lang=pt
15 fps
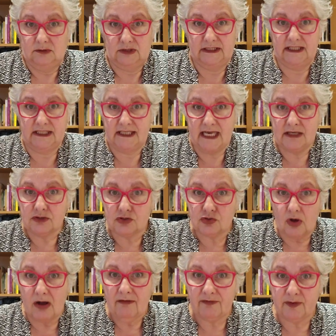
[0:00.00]
de quem
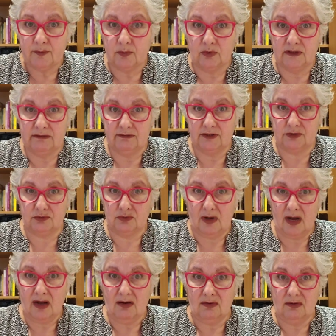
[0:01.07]
sofre bullying
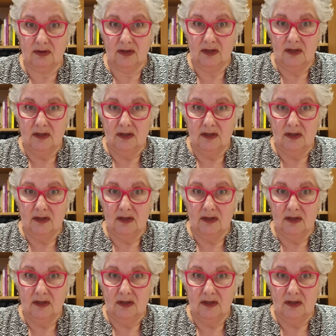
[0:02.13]
virtual